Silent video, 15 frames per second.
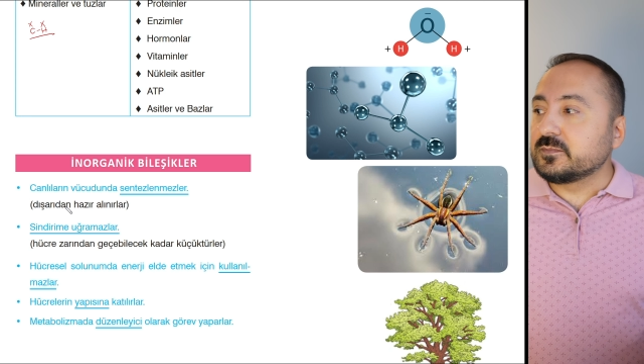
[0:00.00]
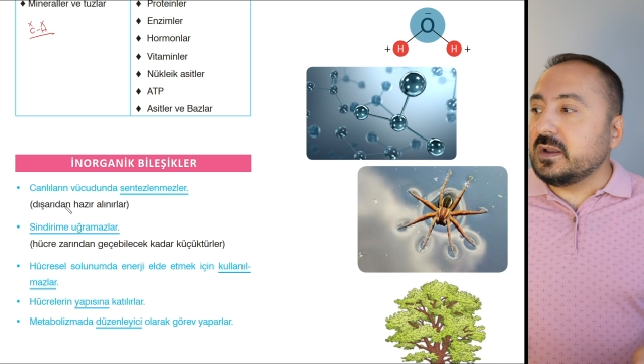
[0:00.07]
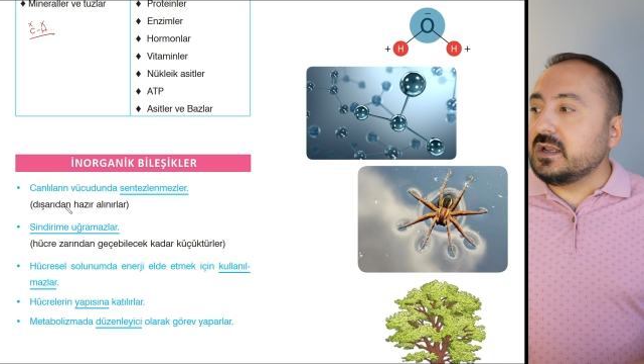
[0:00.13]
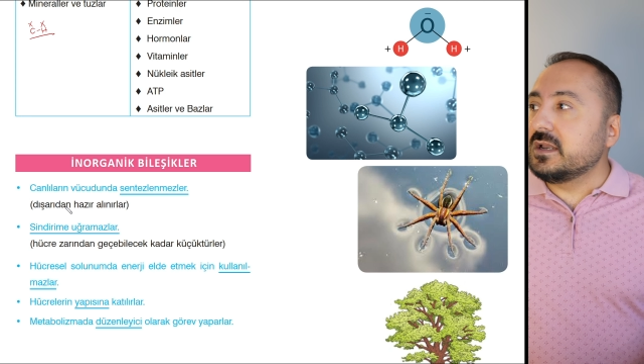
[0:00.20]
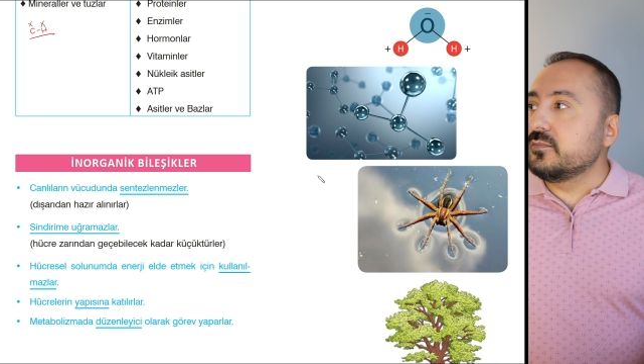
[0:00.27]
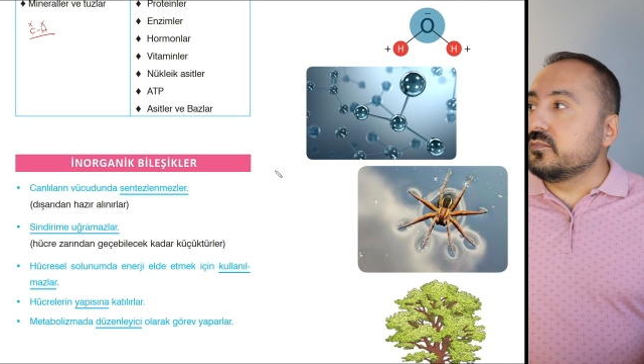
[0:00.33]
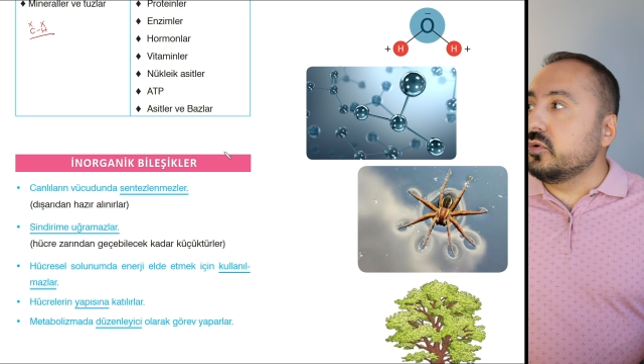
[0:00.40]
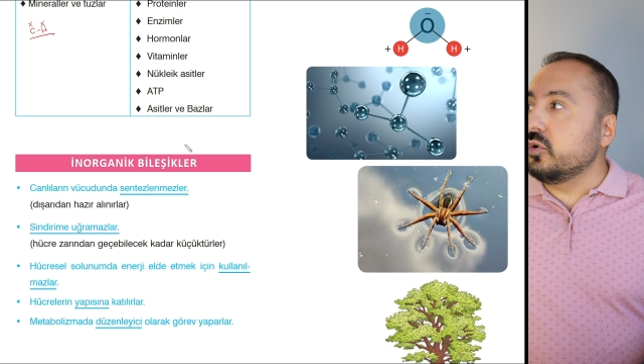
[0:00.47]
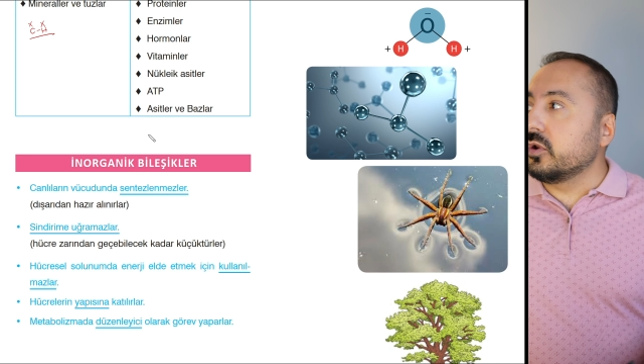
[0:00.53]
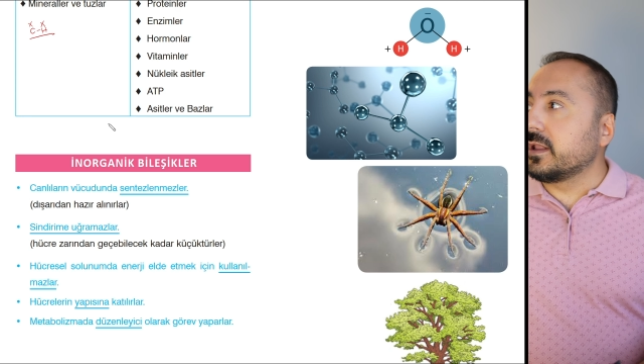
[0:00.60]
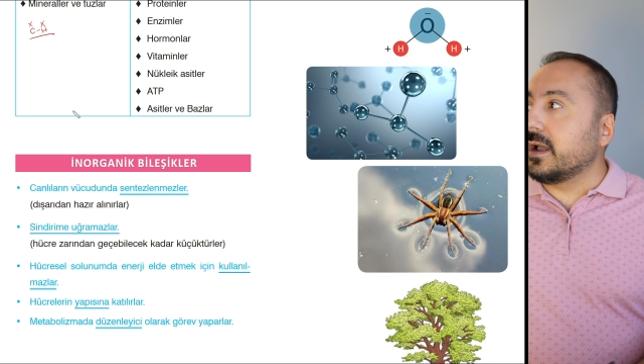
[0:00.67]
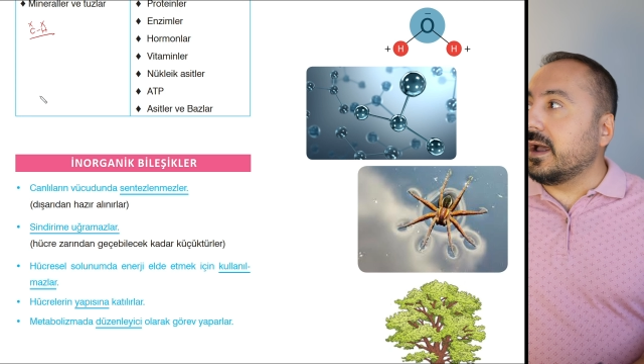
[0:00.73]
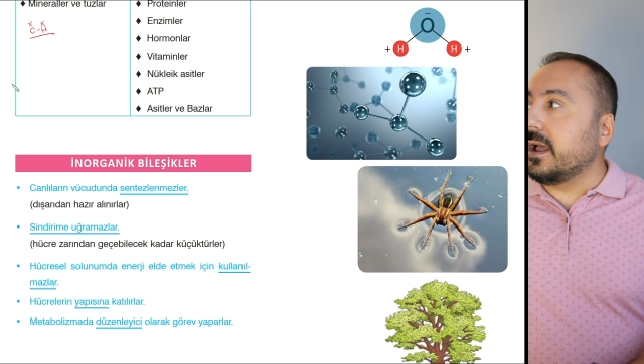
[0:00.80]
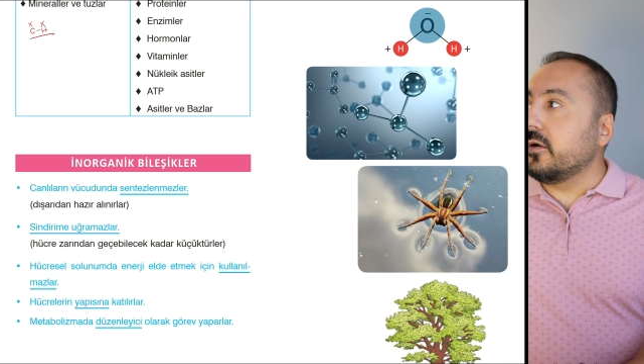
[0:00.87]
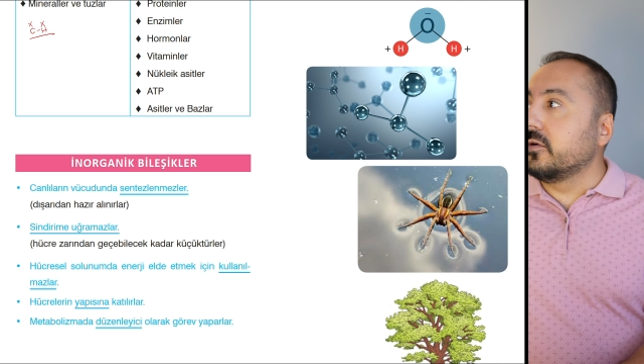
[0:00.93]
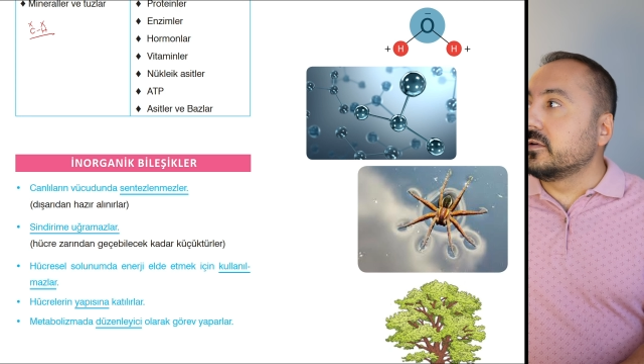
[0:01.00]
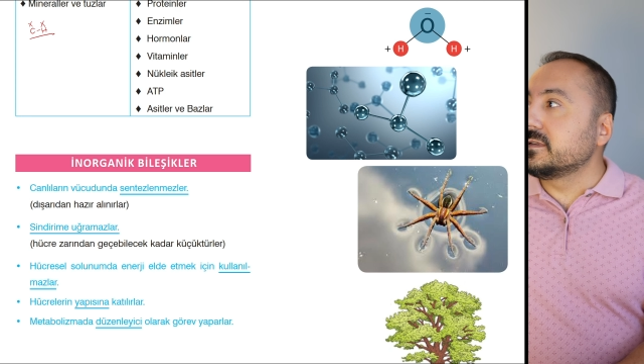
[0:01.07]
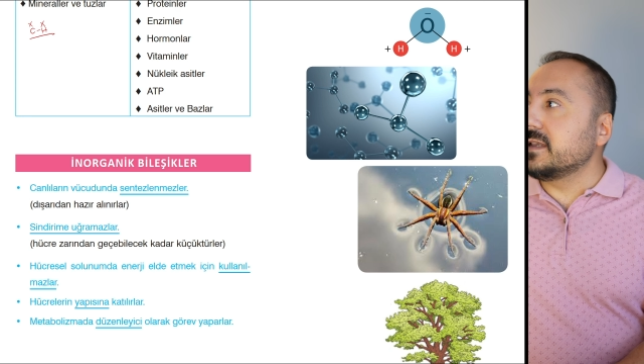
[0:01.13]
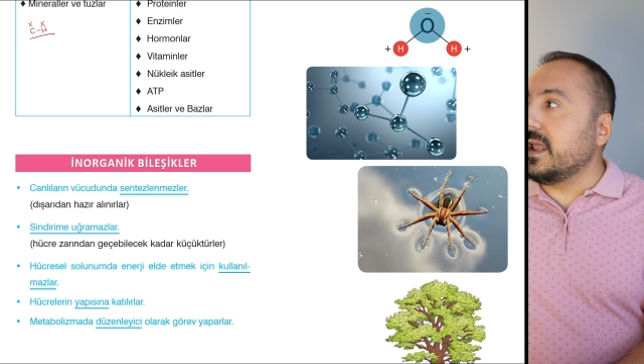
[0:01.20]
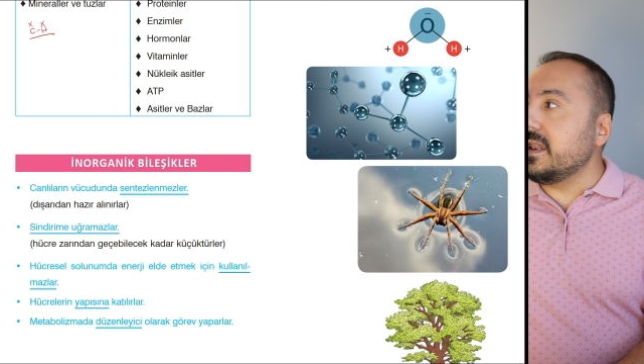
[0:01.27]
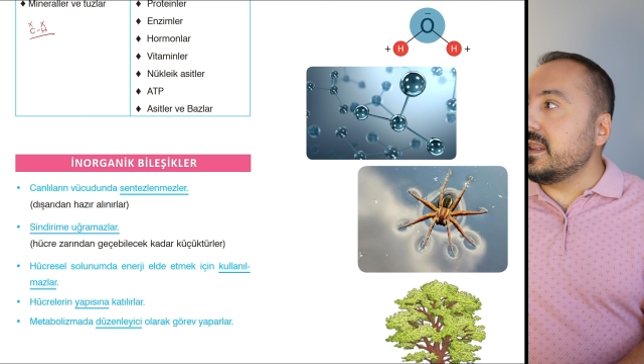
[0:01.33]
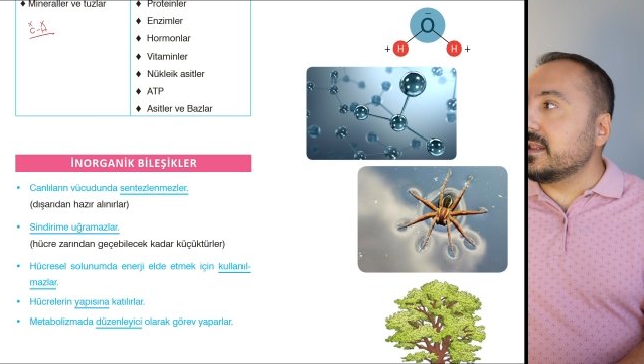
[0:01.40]
Bakın burada
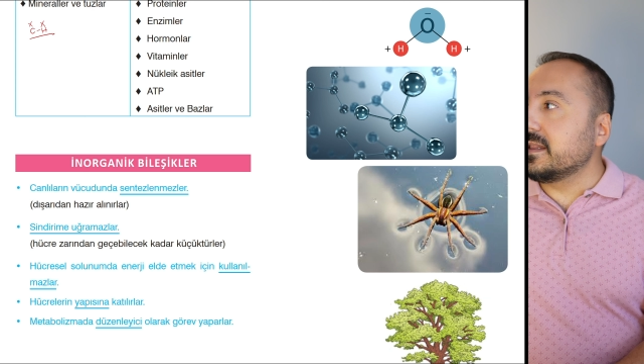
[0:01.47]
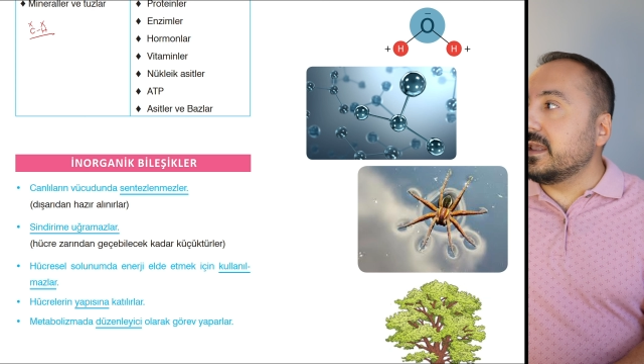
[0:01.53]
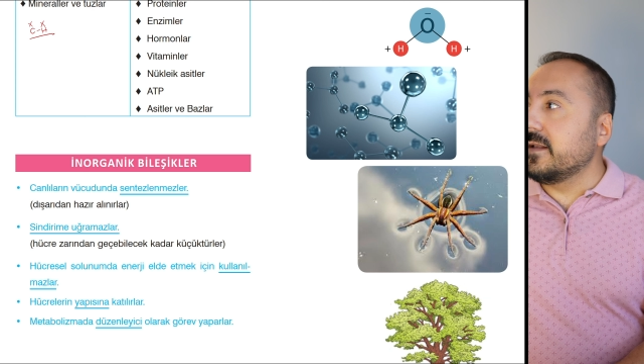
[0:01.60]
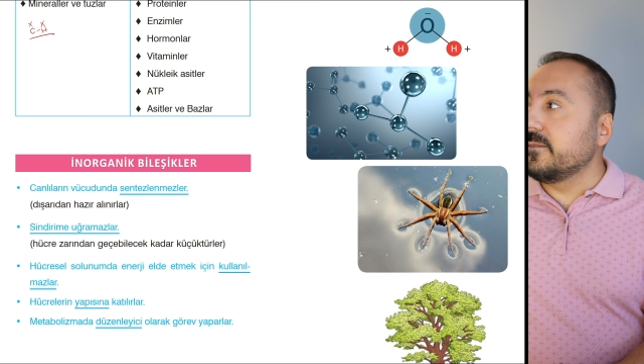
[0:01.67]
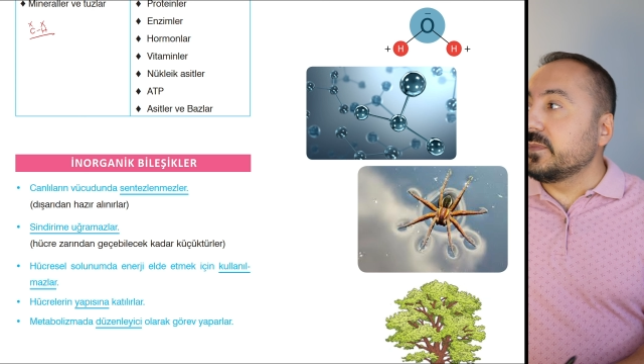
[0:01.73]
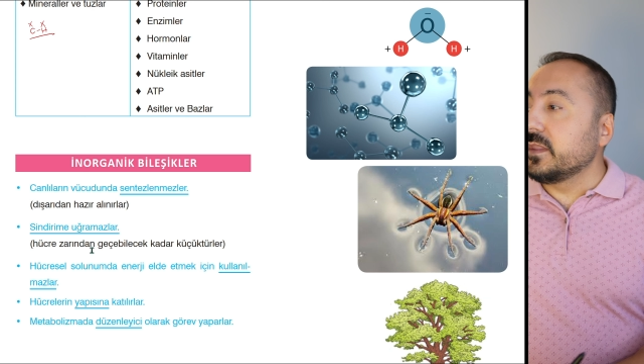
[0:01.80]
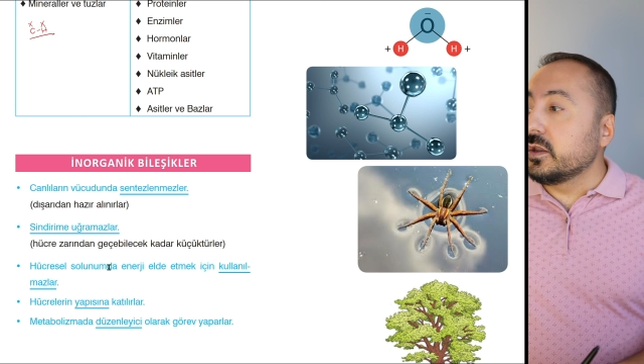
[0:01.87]
özellikle